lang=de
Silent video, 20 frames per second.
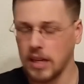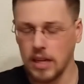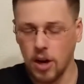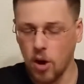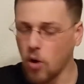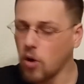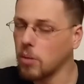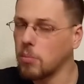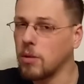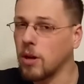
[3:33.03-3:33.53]

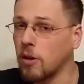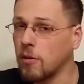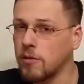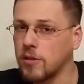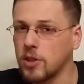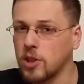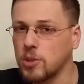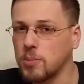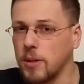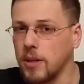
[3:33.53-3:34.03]
auch im
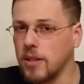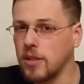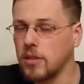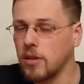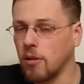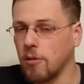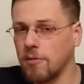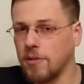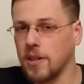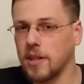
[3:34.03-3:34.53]
Laufe des
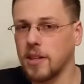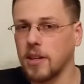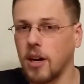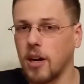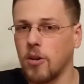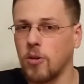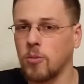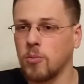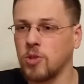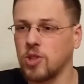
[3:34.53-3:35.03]
Spiels auf
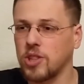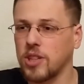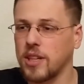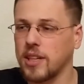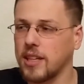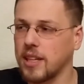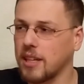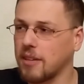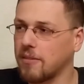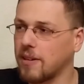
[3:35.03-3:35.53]
4K
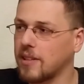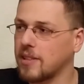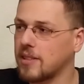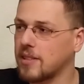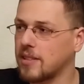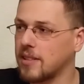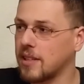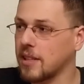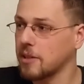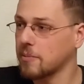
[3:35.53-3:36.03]
umsteige. Ich weiß
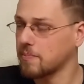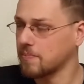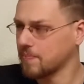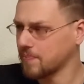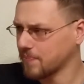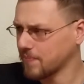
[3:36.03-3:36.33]
es nicht.